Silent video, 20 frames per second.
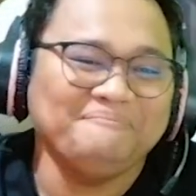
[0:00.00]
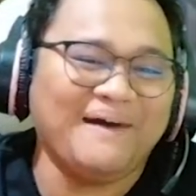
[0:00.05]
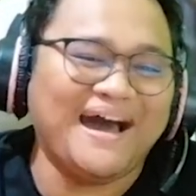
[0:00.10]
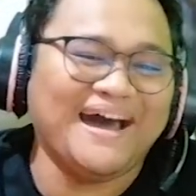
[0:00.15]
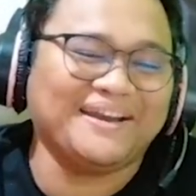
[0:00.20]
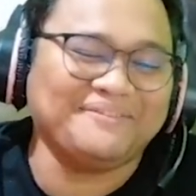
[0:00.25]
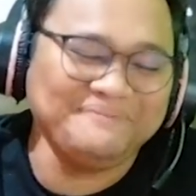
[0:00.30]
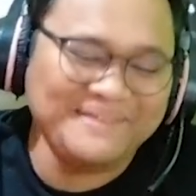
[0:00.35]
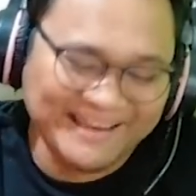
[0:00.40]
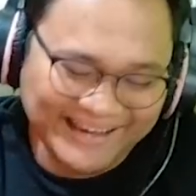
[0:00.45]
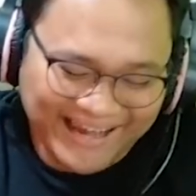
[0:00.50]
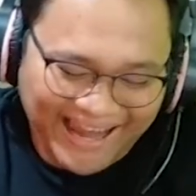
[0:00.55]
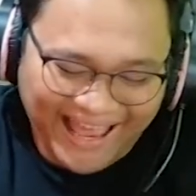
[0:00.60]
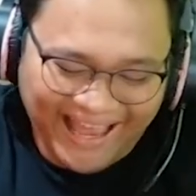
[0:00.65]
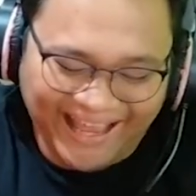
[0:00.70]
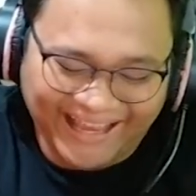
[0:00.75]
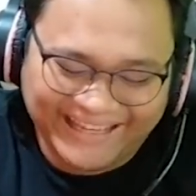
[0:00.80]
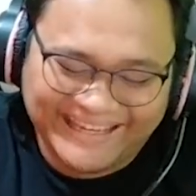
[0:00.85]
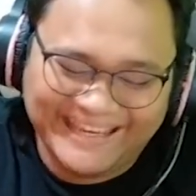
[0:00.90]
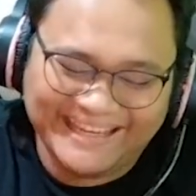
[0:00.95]
Farming
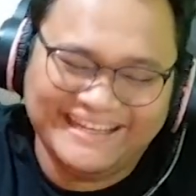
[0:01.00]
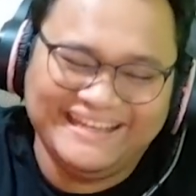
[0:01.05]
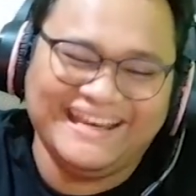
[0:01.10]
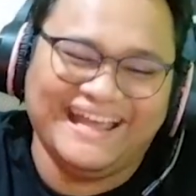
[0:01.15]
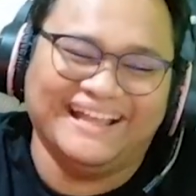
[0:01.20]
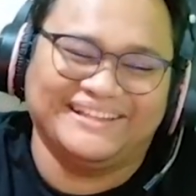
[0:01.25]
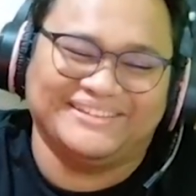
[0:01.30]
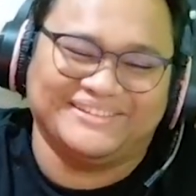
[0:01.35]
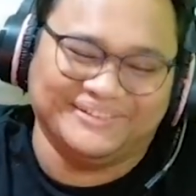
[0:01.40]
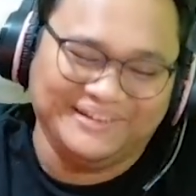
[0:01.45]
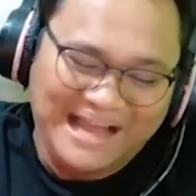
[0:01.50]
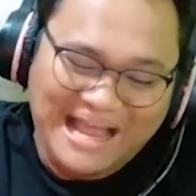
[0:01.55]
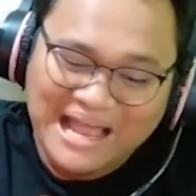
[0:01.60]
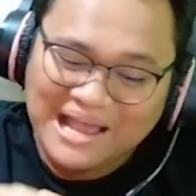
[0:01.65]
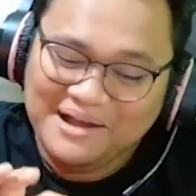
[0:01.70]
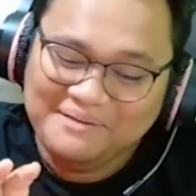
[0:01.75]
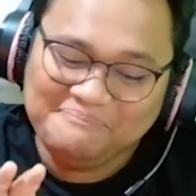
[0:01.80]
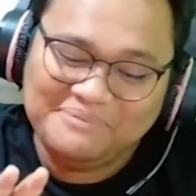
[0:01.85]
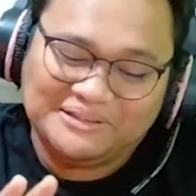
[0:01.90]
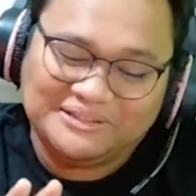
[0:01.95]
lagi dia cu.
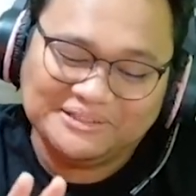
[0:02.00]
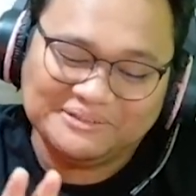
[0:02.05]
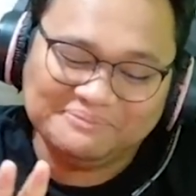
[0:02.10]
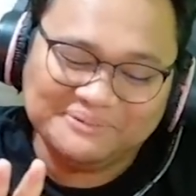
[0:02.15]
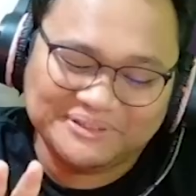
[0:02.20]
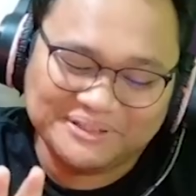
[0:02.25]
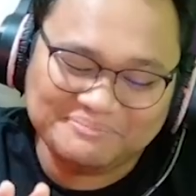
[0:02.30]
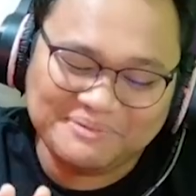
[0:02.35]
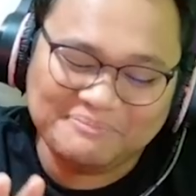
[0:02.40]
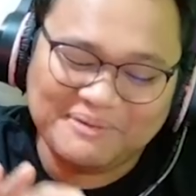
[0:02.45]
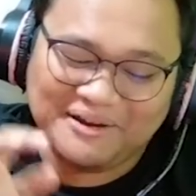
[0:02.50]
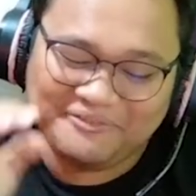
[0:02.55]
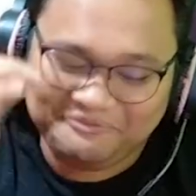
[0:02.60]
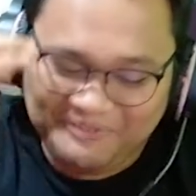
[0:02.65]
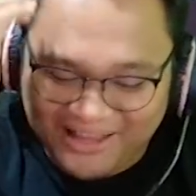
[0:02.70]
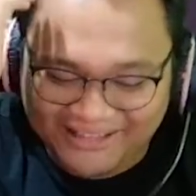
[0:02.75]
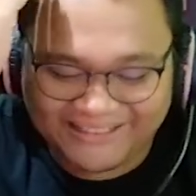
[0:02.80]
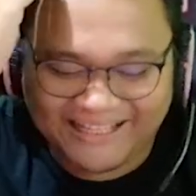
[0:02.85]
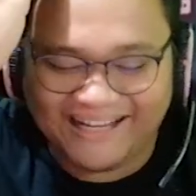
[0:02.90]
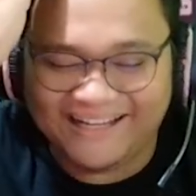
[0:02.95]
Betul-betul
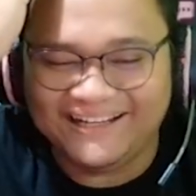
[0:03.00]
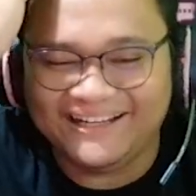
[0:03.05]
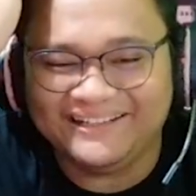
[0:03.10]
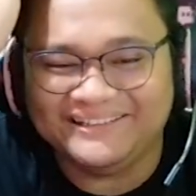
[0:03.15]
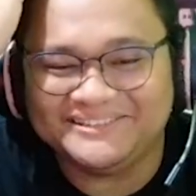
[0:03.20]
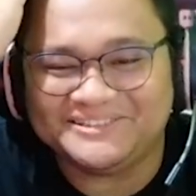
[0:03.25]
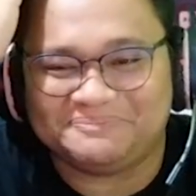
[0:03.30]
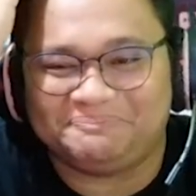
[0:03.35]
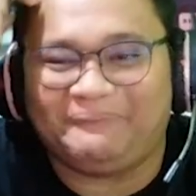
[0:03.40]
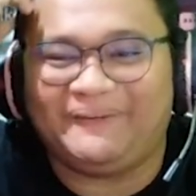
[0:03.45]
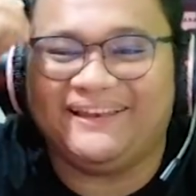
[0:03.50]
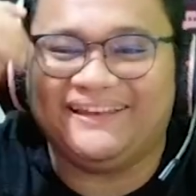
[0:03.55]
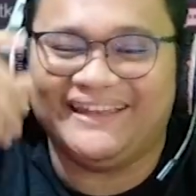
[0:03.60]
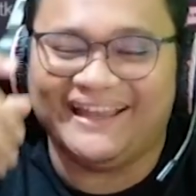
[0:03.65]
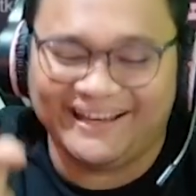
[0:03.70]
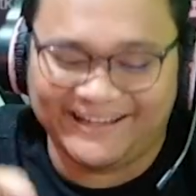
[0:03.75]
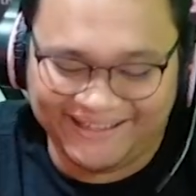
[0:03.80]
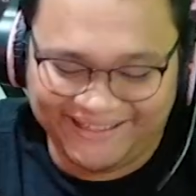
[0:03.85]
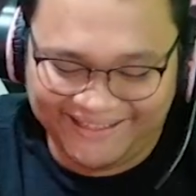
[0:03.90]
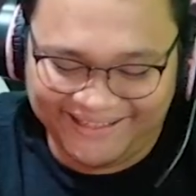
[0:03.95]
memanfaatkan spell
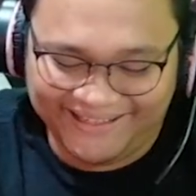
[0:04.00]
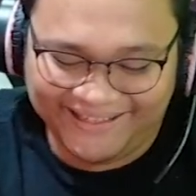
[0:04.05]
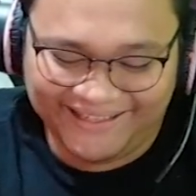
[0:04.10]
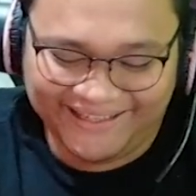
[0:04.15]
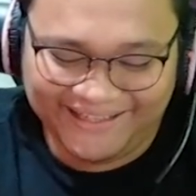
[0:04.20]
dari